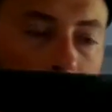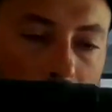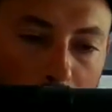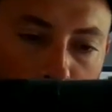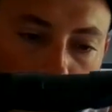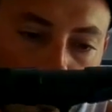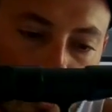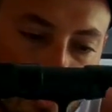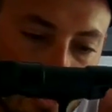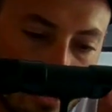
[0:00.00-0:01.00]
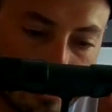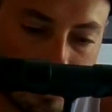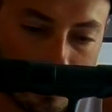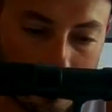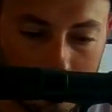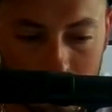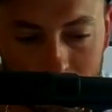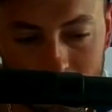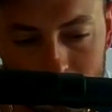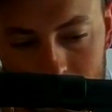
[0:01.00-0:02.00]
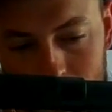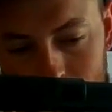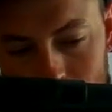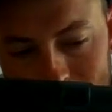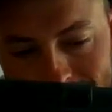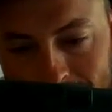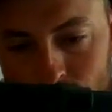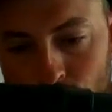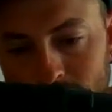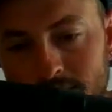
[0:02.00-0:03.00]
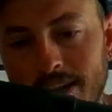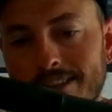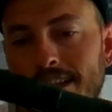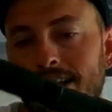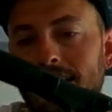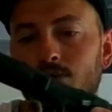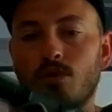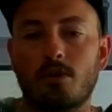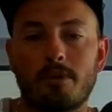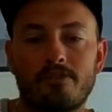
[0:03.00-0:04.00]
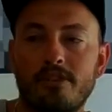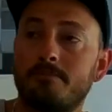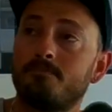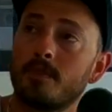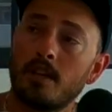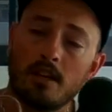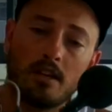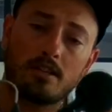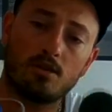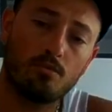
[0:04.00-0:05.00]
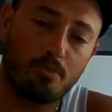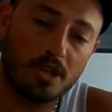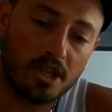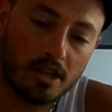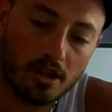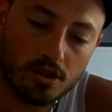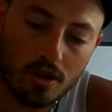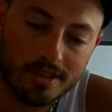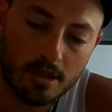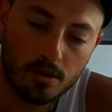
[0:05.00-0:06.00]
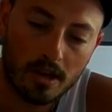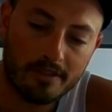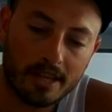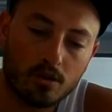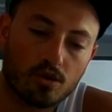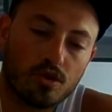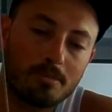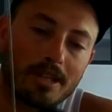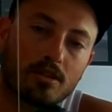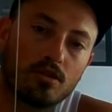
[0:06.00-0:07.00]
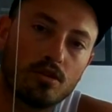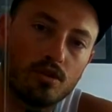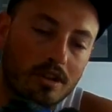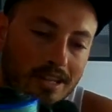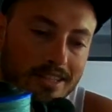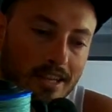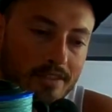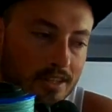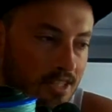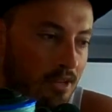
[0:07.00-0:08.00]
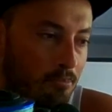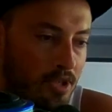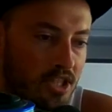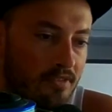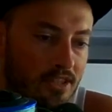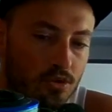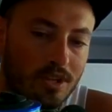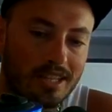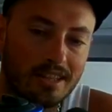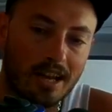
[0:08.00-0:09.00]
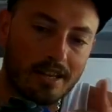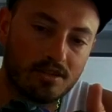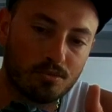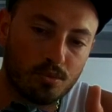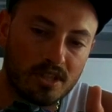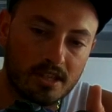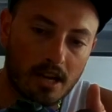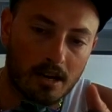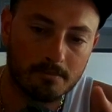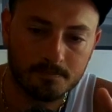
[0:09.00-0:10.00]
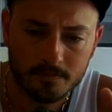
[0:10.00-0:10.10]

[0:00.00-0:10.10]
Et là pour le moulinet, c'est un sazori, c'est un cadeau qu'on m'a fait. J'ai vu pêcher qu'un seul silure avec, donc je vais peut-être euh, l'intervertir, pêcher avec ce canne et ce moulinet-là.